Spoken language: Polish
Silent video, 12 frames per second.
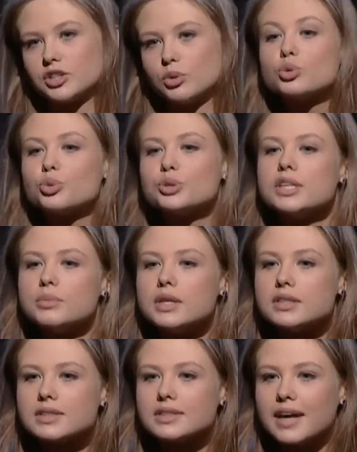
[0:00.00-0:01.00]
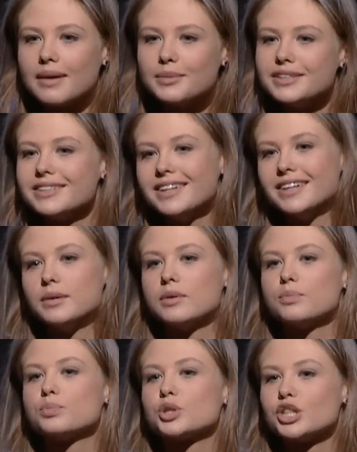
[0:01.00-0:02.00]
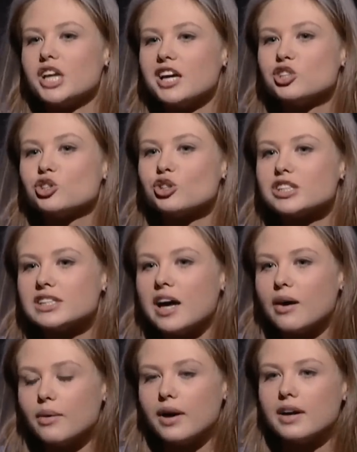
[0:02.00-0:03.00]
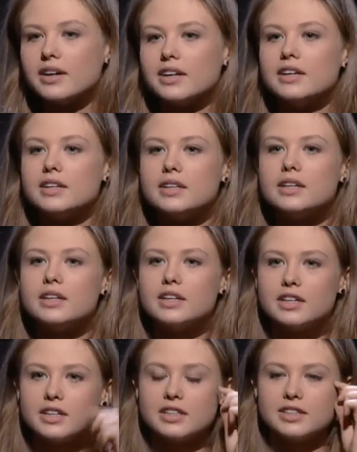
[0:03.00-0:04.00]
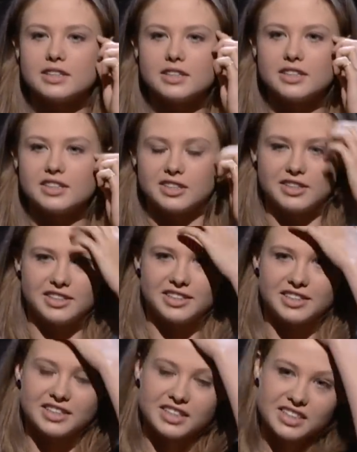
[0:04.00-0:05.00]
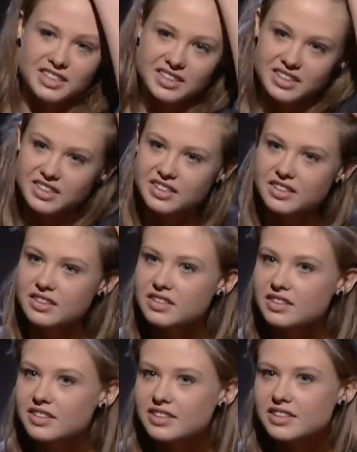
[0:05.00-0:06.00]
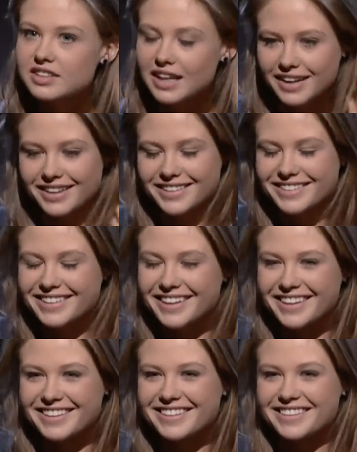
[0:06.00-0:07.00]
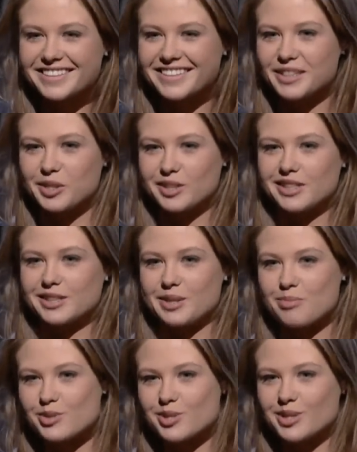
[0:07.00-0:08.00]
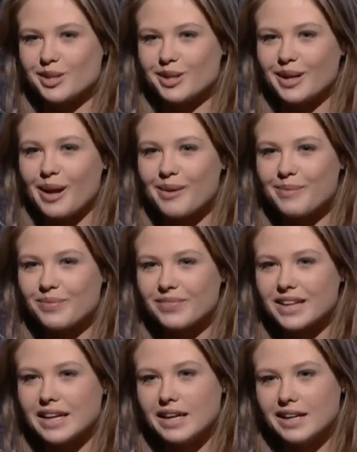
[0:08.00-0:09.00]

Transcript: że uczucie między nami, Czyli jesteś przyjaźń wolna? została. Poczekaj, czekaj, bo to też jest ważna informacja teraz dla Twoich fanów. Tak, tak. E, jesteś, jestem no i wzięcia, jesteś